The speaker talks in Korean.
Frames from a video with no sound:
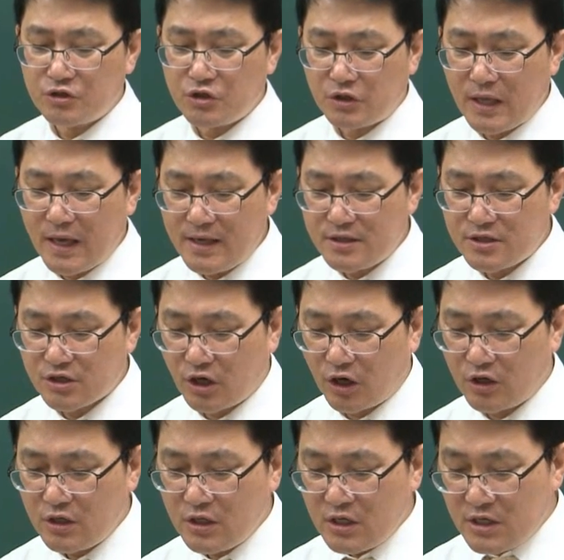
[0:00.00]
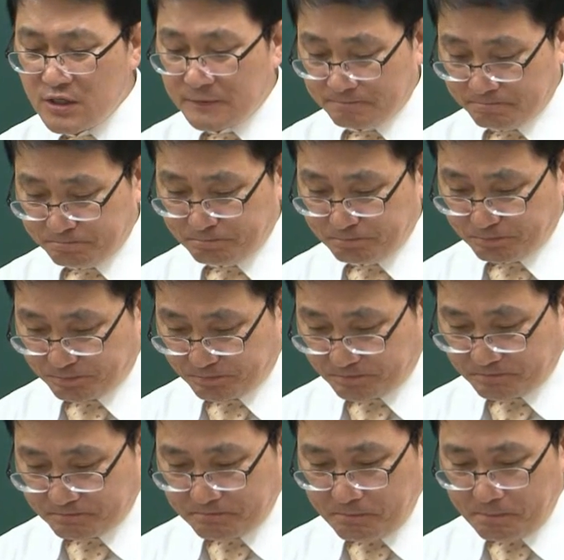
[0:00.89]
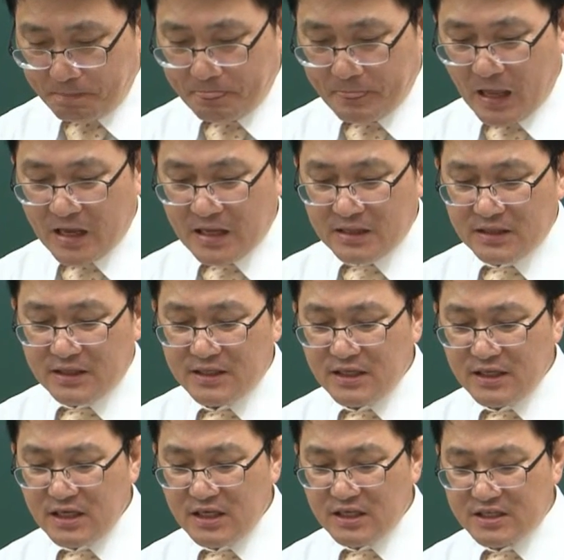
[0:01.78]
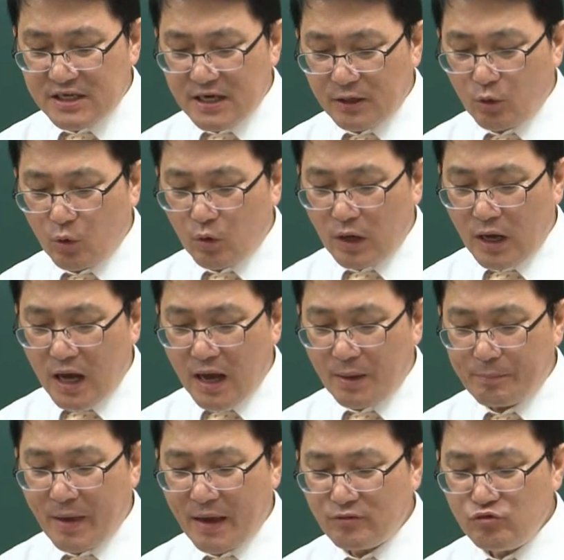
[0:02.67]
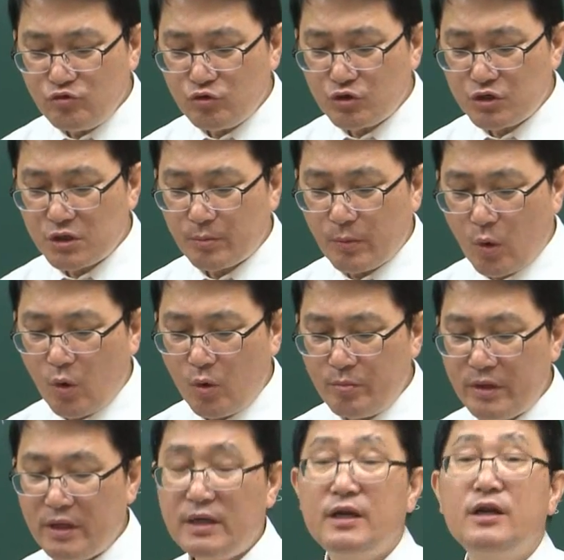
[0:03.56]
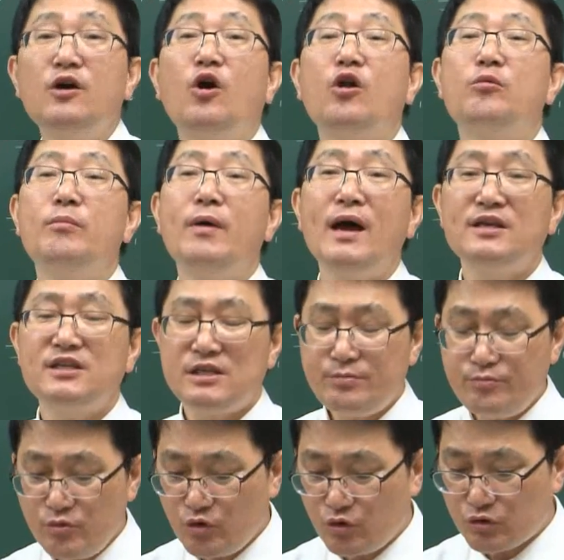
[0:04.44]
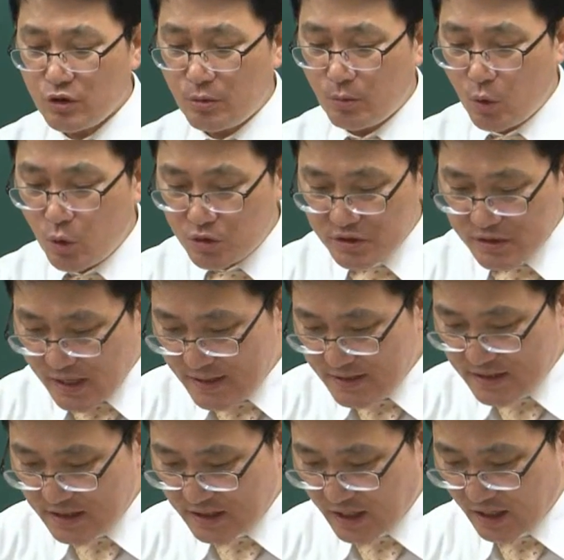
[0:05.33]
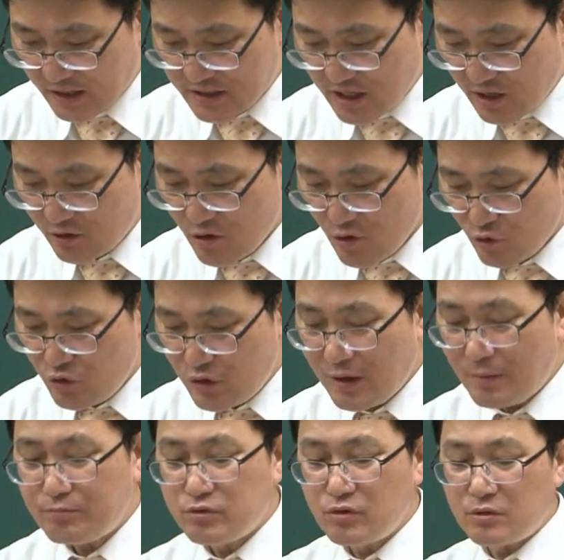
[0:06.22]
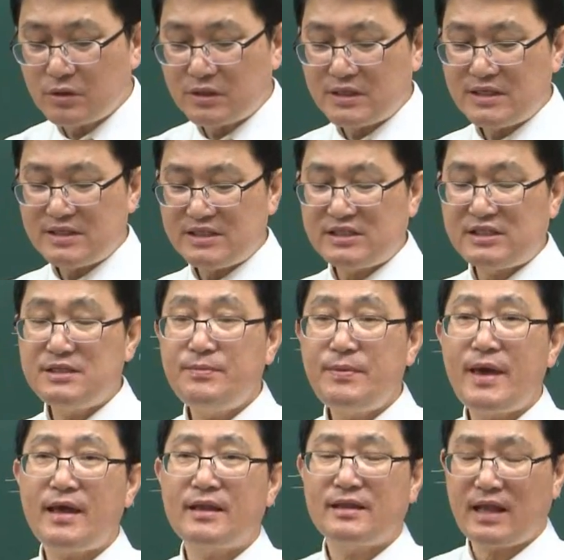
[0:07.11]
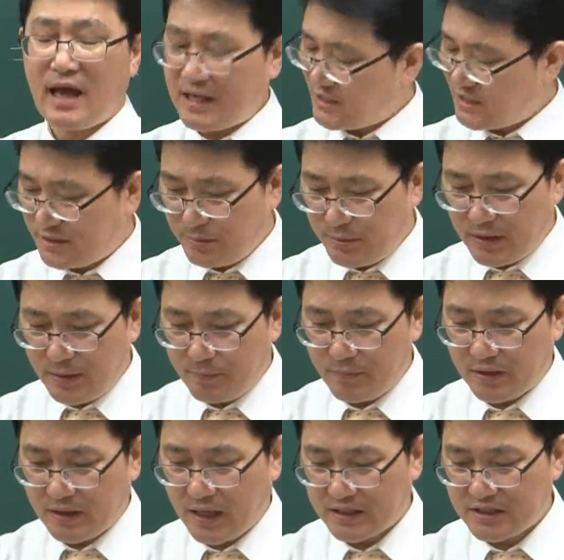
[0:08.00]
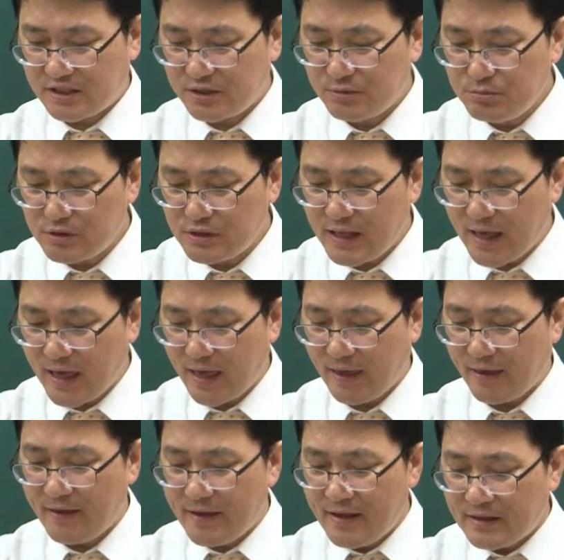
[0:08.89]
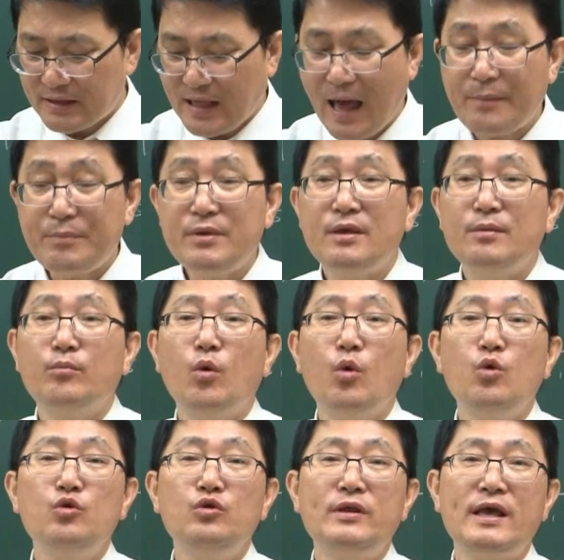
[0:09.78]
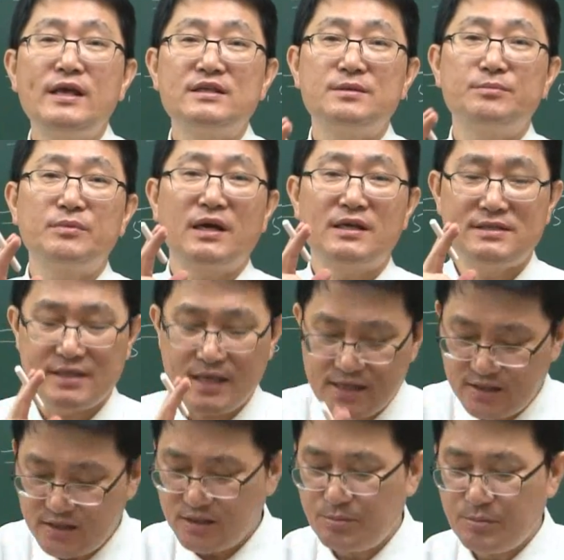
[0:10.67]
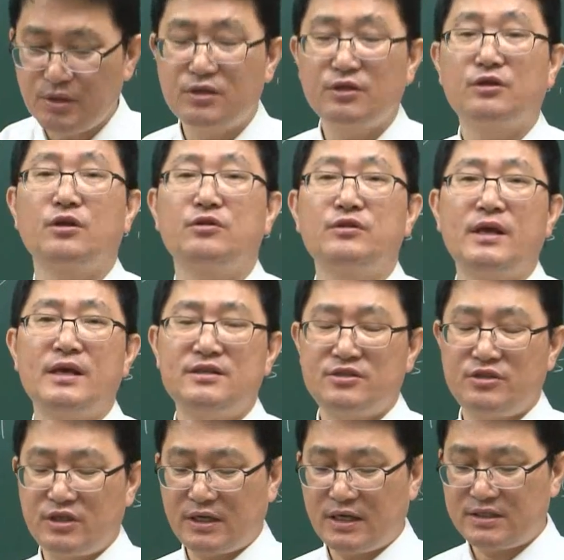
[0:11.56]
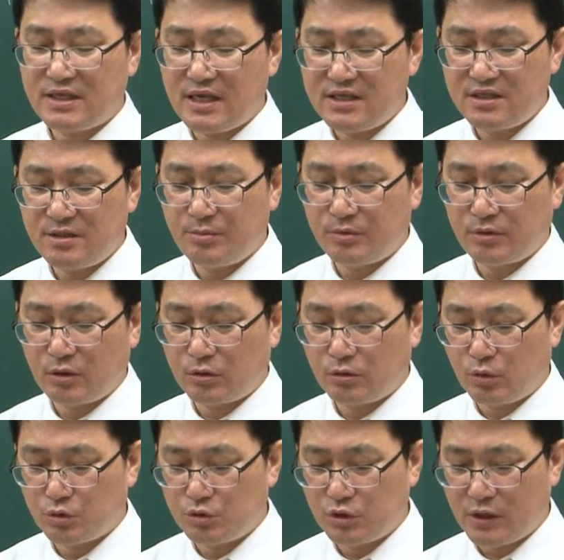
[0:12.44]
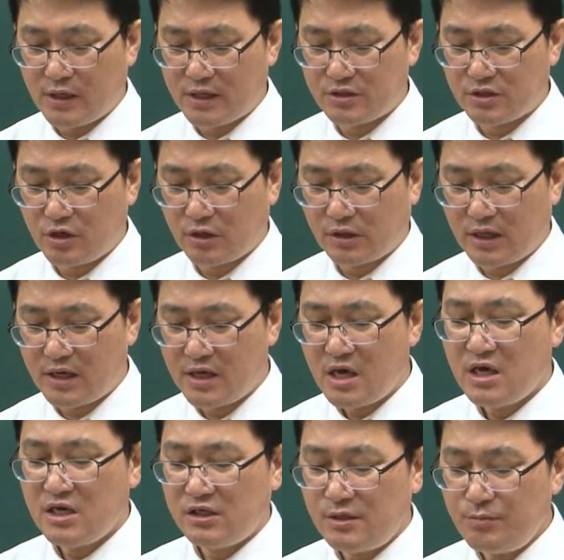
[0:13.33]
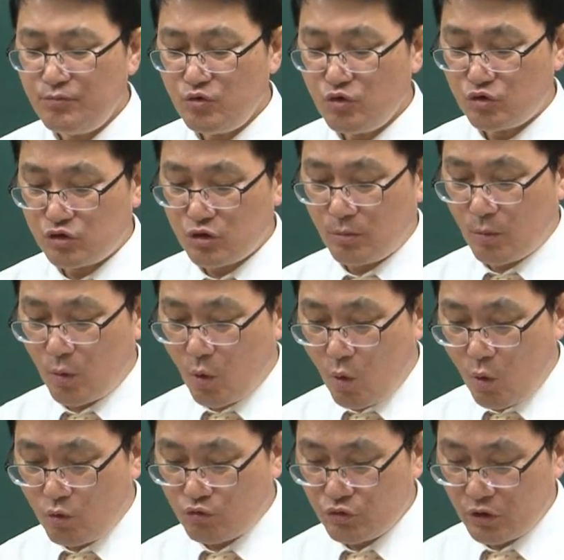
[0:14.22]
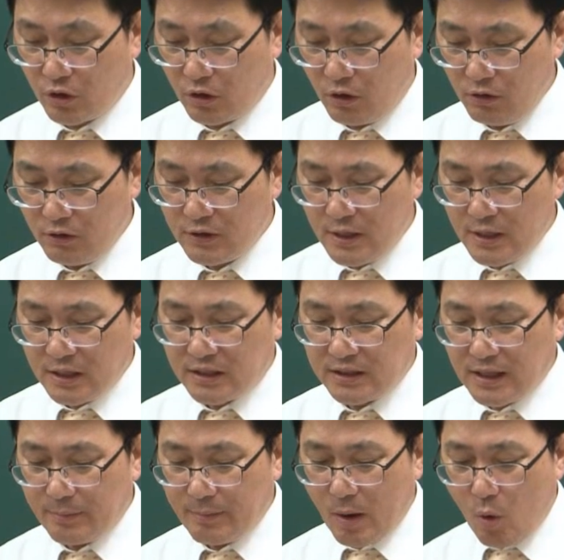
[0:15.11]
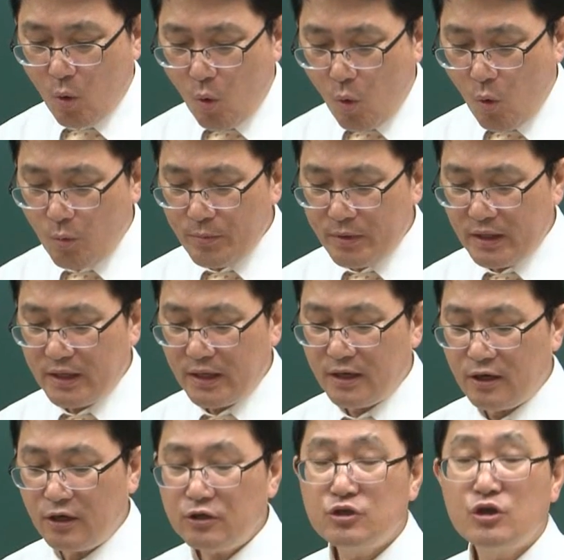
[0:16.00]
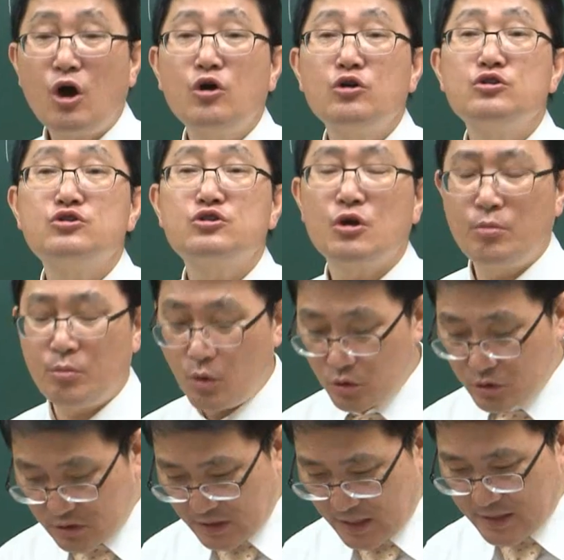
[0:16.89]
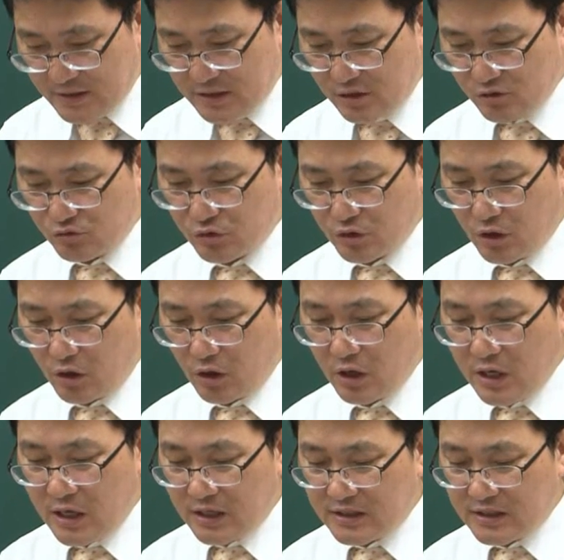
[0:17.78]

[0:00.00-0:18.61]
그저 돼 있죠. 음. D 제로가 165mm는 얼마? 16.5cm. 자, 우리가 물어, 집에 아 집이랍니다. 지문에 답이 뭘로 되어 있습니까? 센티미터로 되어 있으니까 센티미터로 고쳐야죠. 그러니까 16.5고요. 그 다음에 5mm는 0.5cm고요.